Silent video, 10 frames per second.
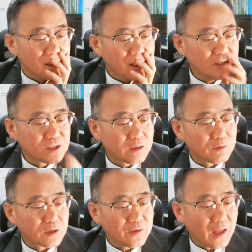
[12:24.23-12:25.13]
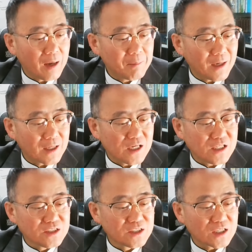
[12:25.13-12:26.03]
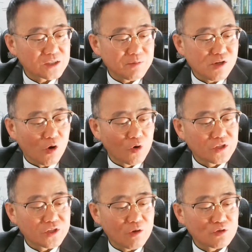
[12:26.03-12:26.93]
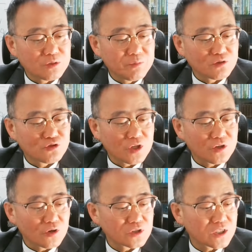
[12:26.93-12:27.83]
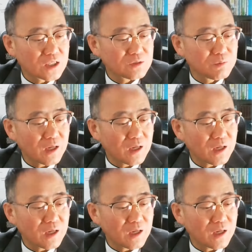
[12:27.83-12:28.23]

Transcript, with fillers: 2절에 보니까 내가 말하기를 인자하심을 영원히 세우시며 주의 성실하심을